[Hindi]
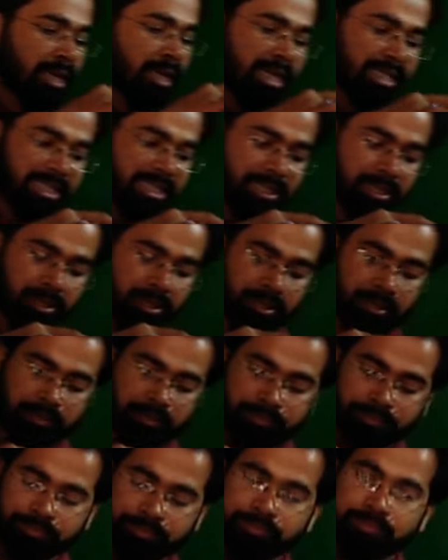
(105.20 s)
ऐसे करके
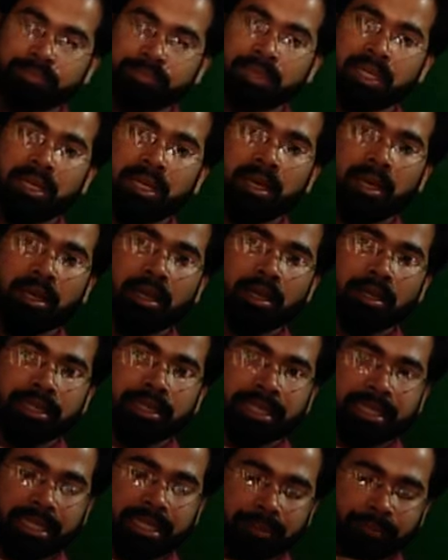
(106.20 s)

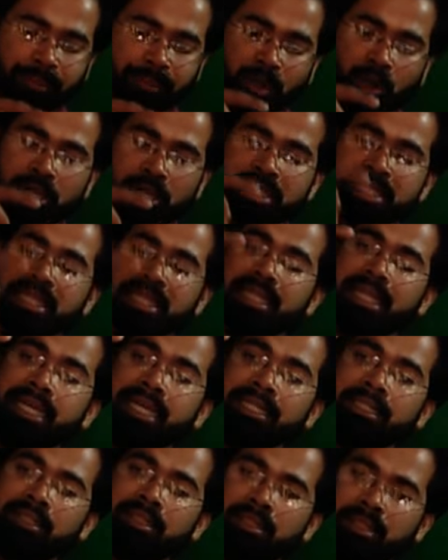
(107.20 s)
ठीक है और इसकी
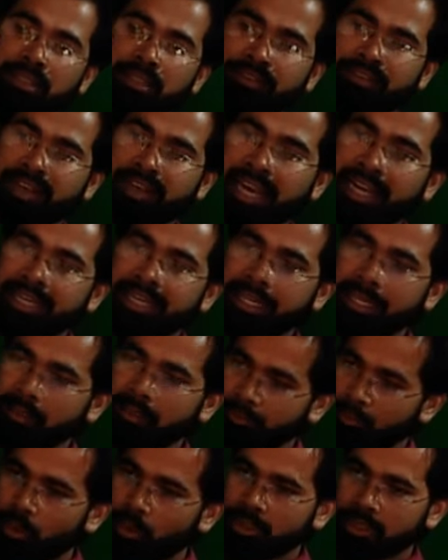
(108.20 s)
लेंथ इन्फिनाइट है
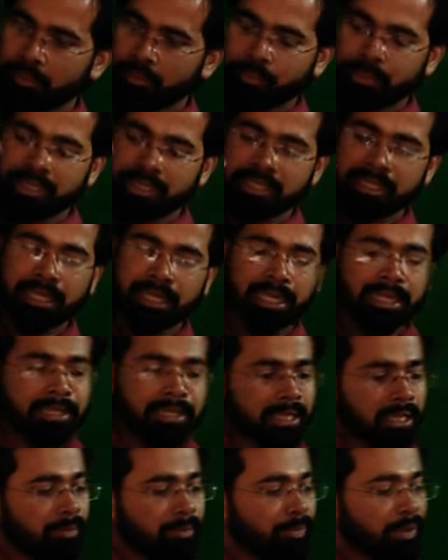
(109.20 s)
बहुत लंबी सी ये लेंथ
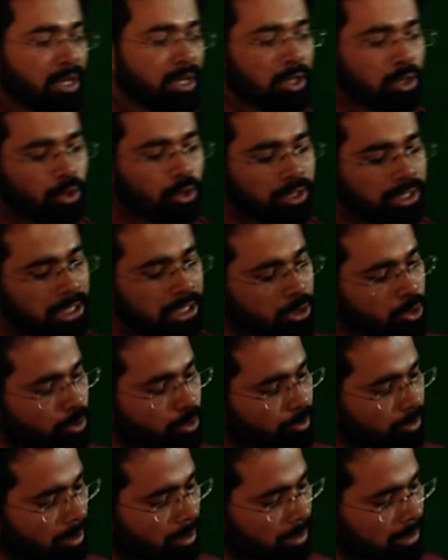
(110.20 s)
है तो ये
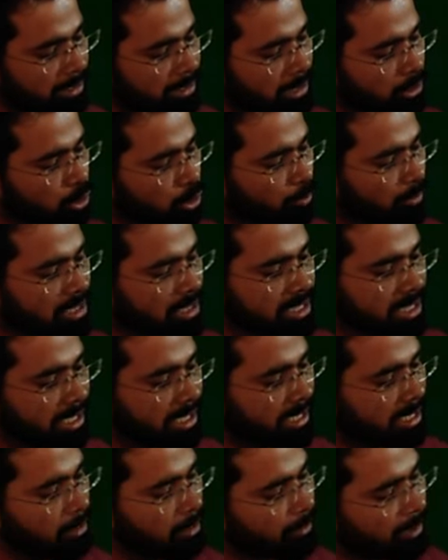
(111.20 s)
जो ये जो हमने
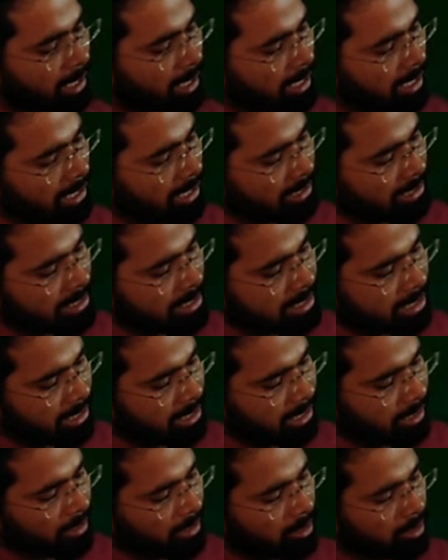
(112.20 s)
सर्किल बनाया है ये
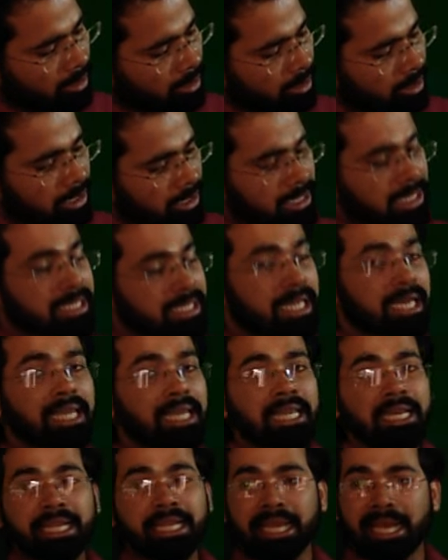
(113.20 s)
सर्किल ये
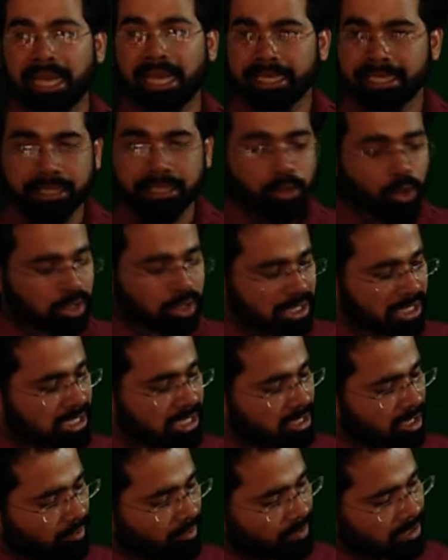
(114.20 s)
सर्किल क्या है ये गॉसियन
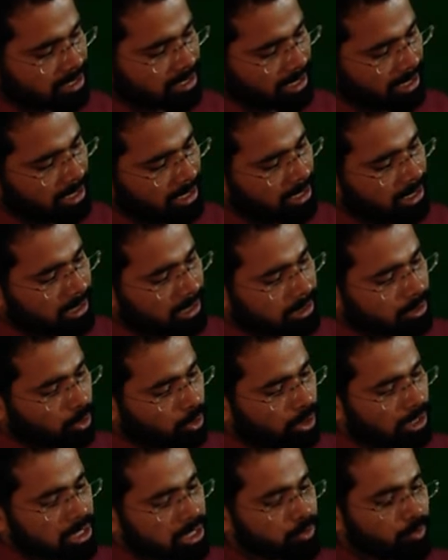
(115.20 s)
सरफेस है जो
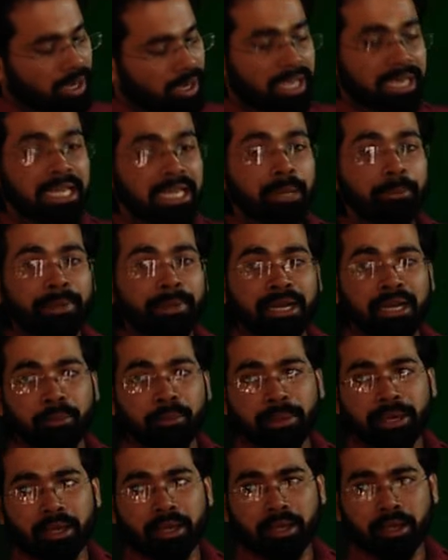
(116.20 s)
इस वायर के मिडिल
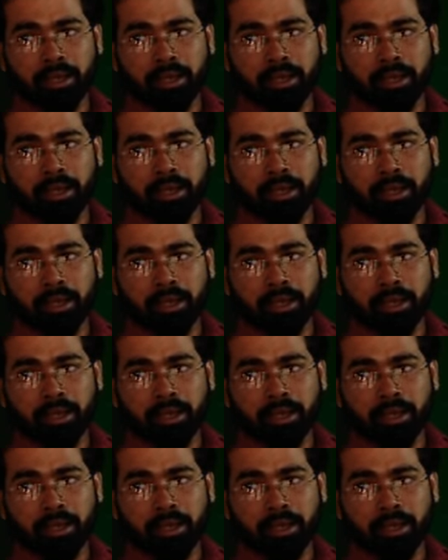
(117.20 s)
में